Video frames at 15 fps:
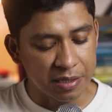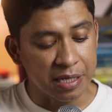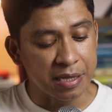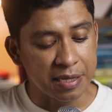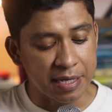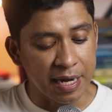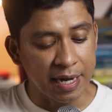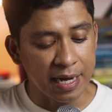
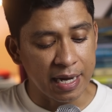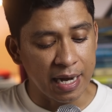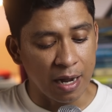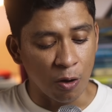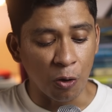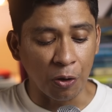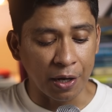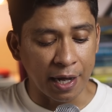Sentía que
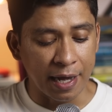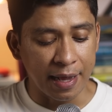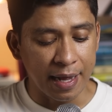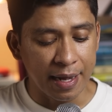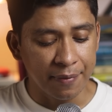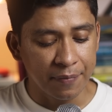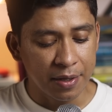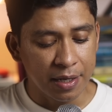la
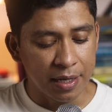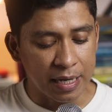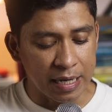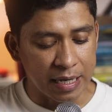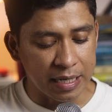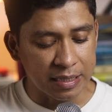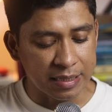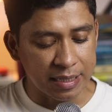jornada
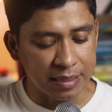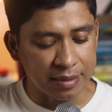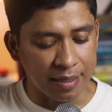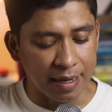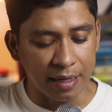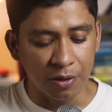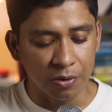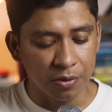en ese
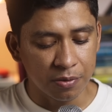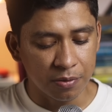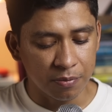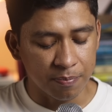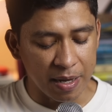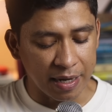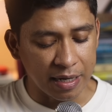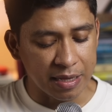estado
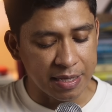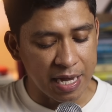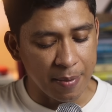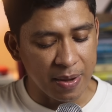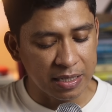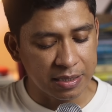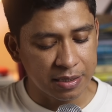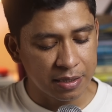me
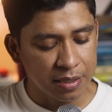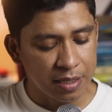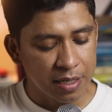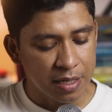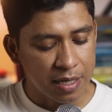rendía más